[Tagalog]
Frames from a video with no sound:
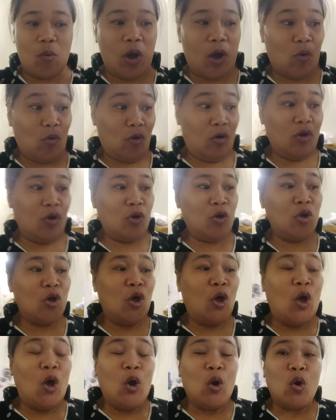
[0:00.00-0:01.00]
sabi ko sa
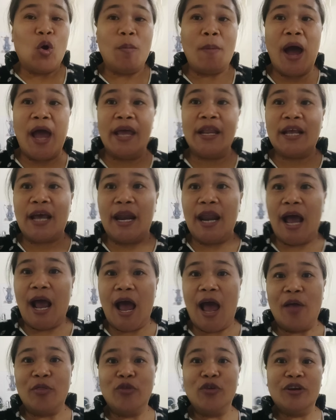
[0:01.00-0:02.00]
kanya,
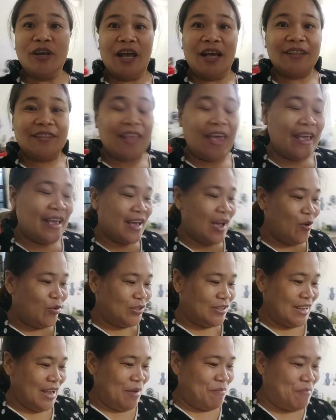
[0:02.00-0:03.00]
ganun talaga
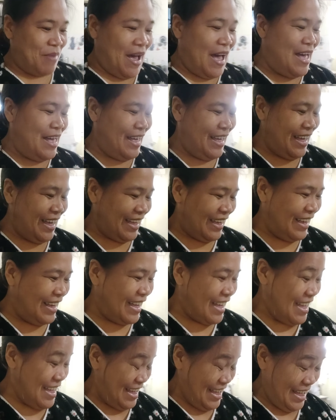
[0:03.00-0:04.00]
kami mga
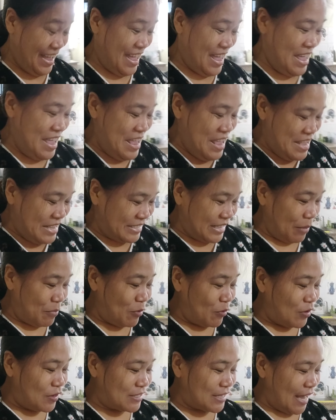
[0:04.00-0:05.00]

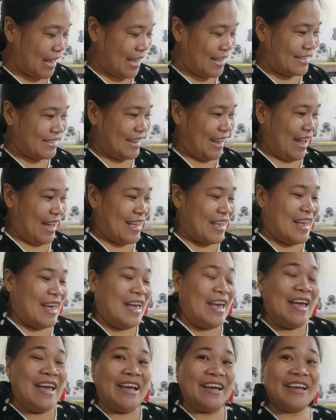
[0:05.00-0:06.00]
Pilipino
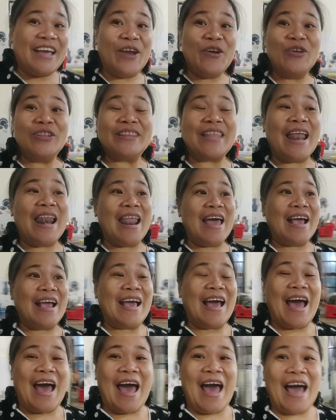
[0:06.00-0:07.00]
ganun talaga kaming
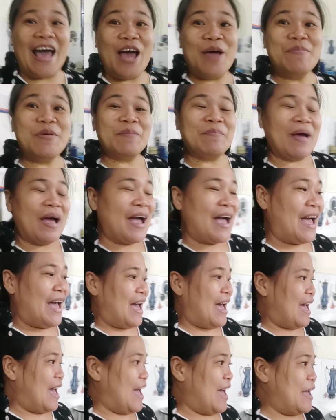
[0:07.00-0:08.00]
mga Pinoy.
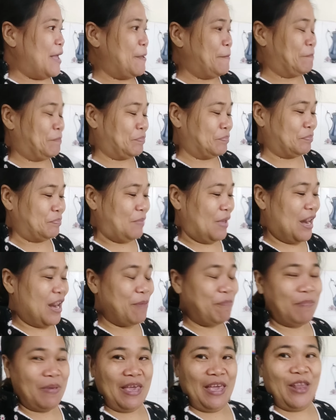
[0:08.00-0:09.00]
Yung
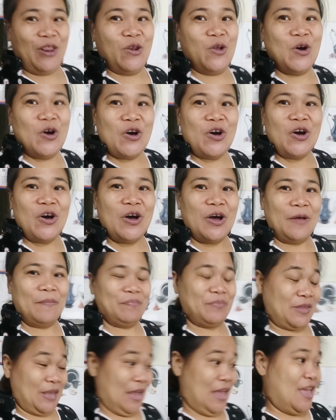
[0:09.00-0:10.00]
pumunta ka sa
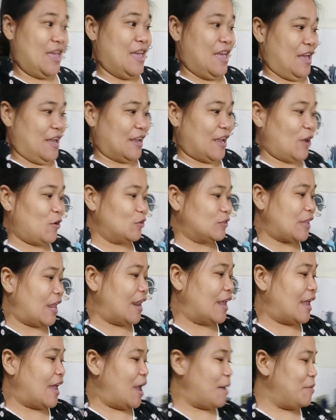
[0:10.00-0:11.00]
kainan, may kasama
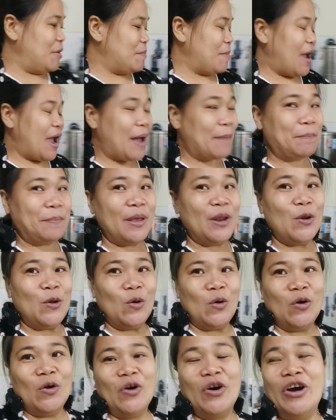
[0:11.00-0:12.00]
talagang balot yan,
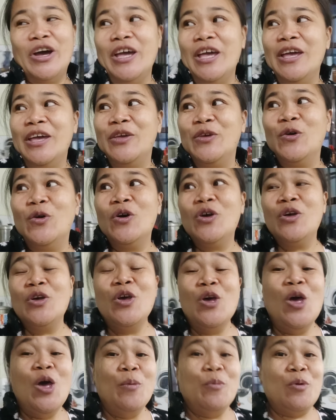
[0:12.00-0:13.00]
sabi ko sa kanya.
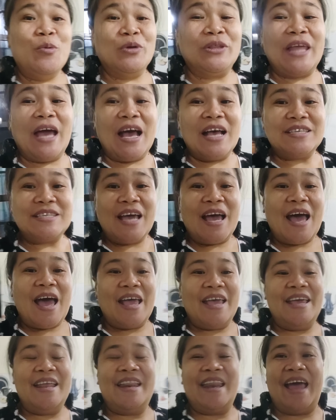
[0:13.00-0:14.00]
Dito kasi sa
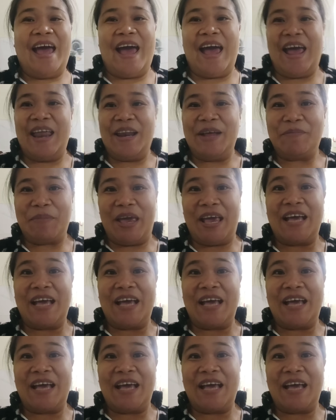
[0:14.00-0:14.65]
Nepal, guys,